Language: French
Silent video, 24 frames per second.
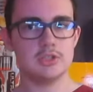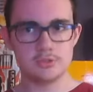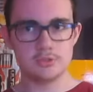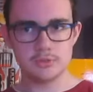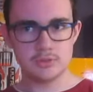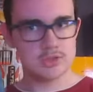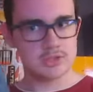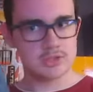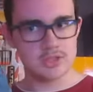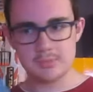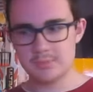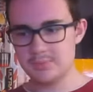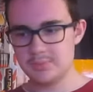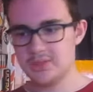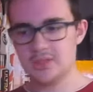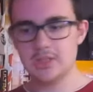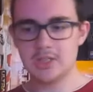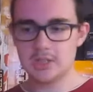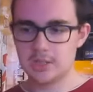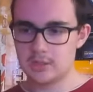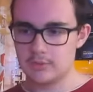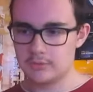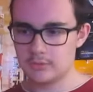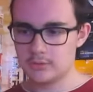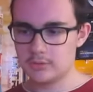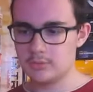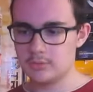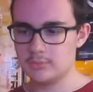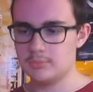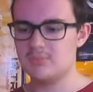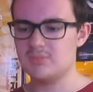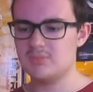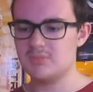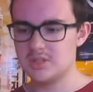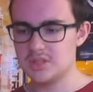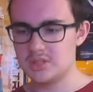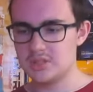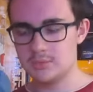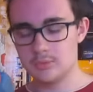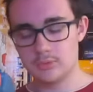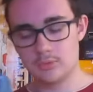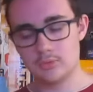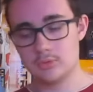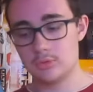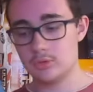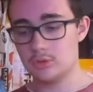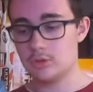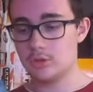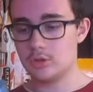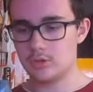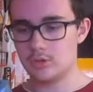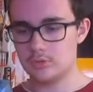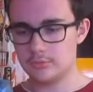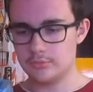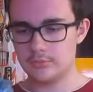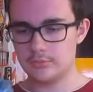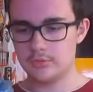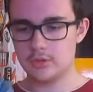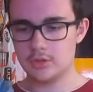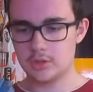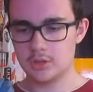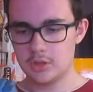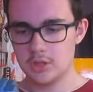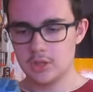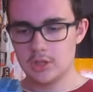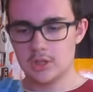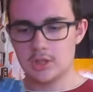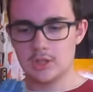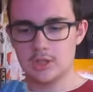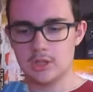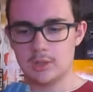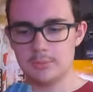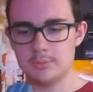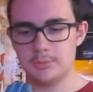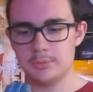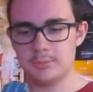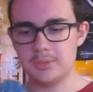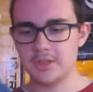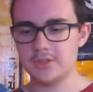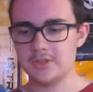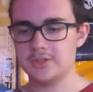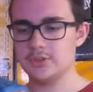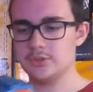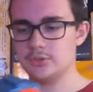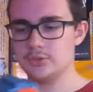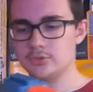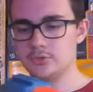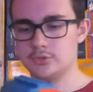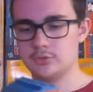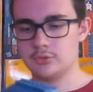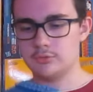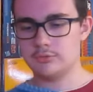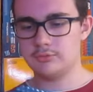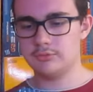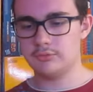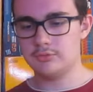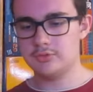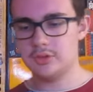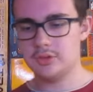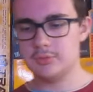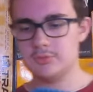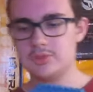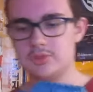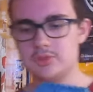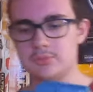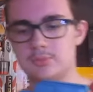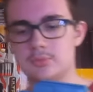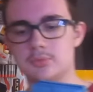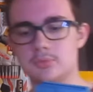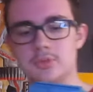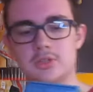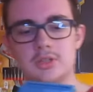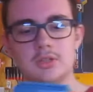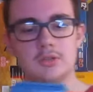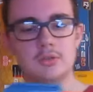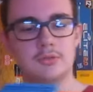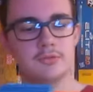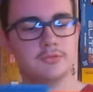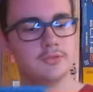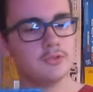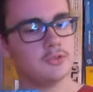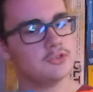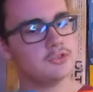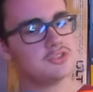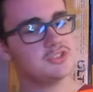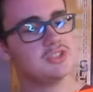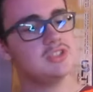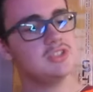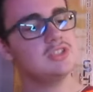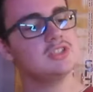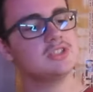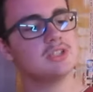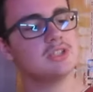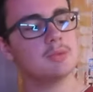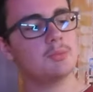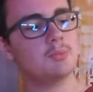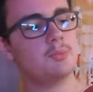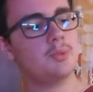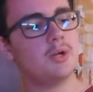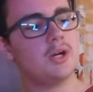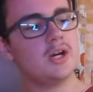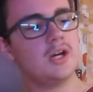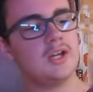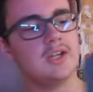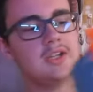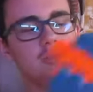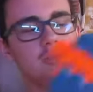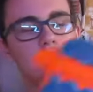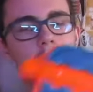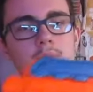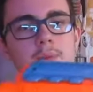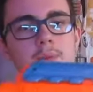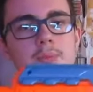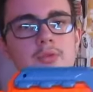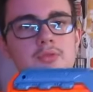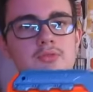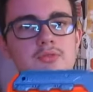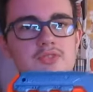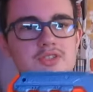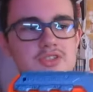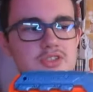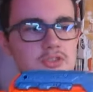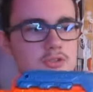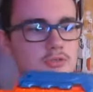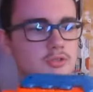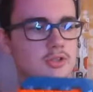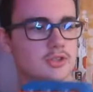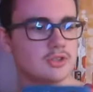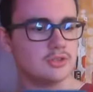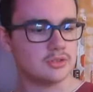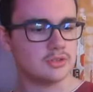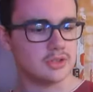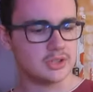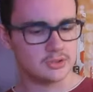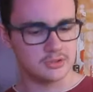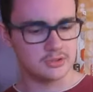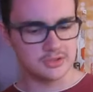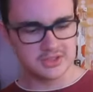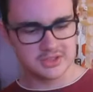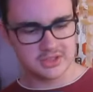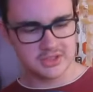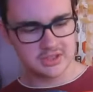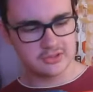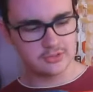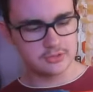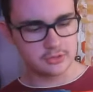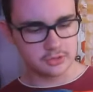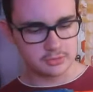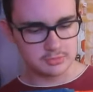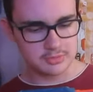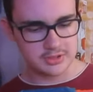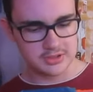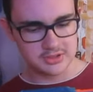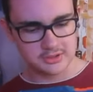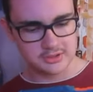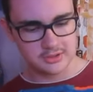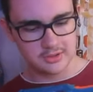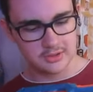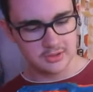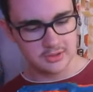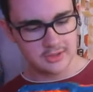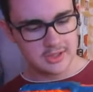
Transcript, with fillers: juste les piles à l'avant, mais bon, encore une fois, la plupart des gens s'en foutent un petit peu. Et le fait aussi qu'il n'y ait pas énormément de vis, je crois qu'il n'y en a que 7 sur ce blaster.